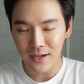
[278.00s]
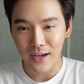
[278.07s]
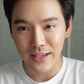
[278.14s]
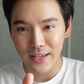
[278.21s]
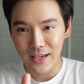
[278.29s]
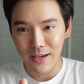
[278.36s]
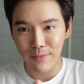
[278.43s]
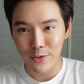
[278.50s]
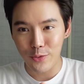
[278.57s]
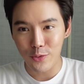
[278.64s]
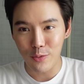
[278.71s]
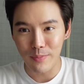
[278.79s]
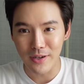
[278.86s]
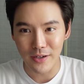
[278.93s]
ขยี้ให้มัน
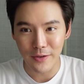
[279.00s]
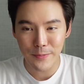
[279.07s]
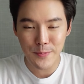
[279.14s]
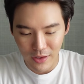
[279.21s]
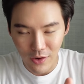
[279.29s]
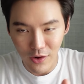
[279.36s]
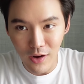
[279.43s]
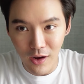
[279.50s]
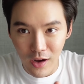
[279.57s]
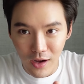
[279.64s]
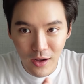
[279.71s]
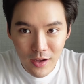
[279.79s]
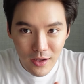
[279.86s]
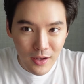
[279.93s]
ทั่วๆมือ แล้วก็
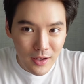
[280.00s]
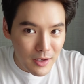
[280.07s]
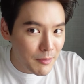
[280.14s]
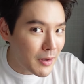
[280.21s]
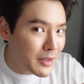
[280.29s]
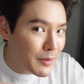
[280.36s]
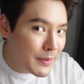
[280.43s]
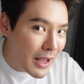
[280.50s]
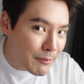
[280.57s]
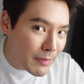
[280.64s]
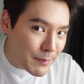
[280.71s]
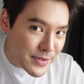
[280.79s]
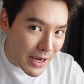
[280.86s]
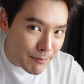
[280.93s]
เาจะพยายามแบ
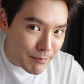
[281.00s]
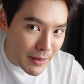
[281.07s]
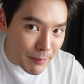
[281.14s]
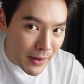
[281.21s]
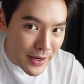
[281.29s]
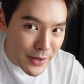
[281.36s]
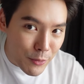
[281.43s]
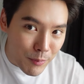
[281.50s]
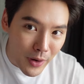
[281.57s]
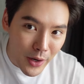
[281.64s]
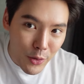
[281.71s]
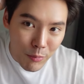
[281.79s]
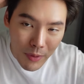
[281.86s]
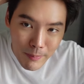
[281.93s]
บจับแบบขยุมข
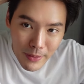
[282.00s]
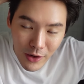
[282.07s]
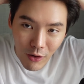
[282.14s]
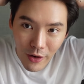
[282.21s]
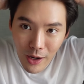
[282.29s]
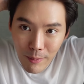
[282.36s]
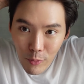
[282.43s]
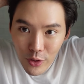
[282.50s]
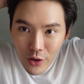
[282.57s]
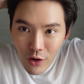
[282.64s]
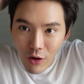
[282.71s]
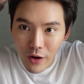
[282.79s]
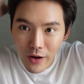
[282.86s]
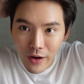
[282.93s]
ยุมมันไปก่อนข้างบนก่อน